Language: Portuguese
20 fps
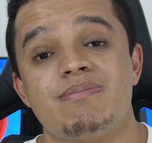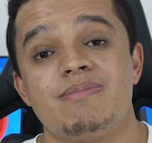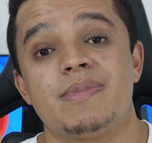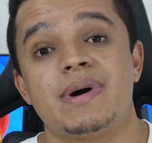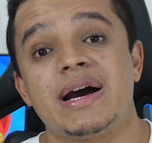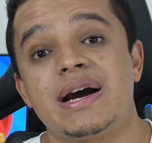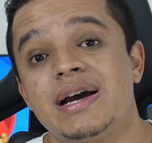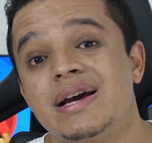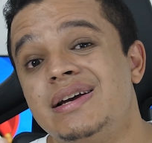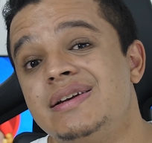
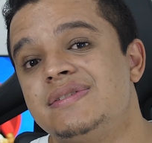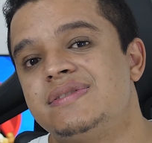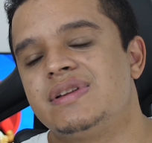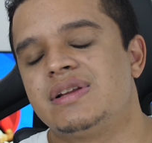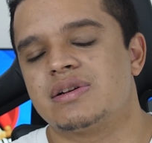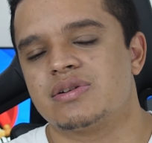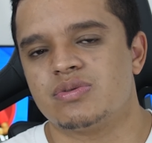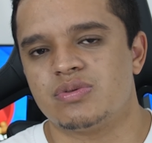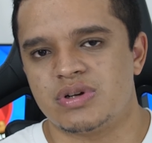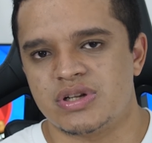mais
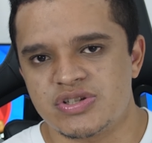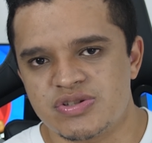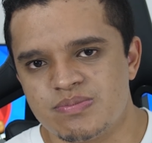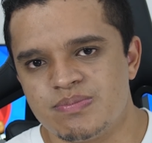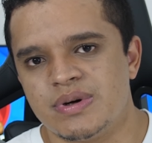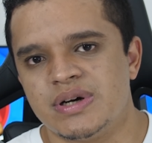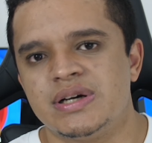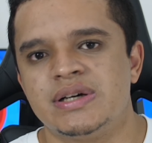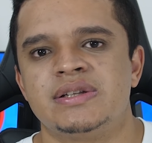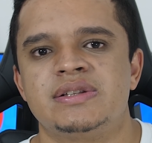largura de
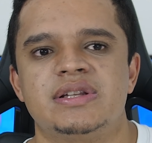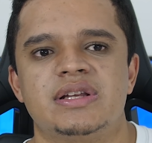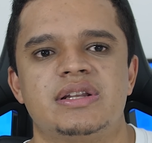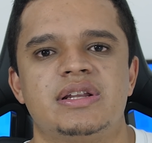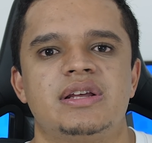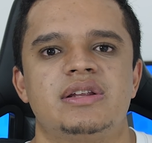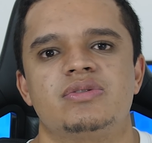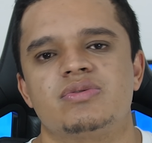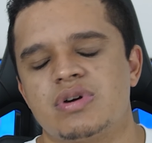banda, né?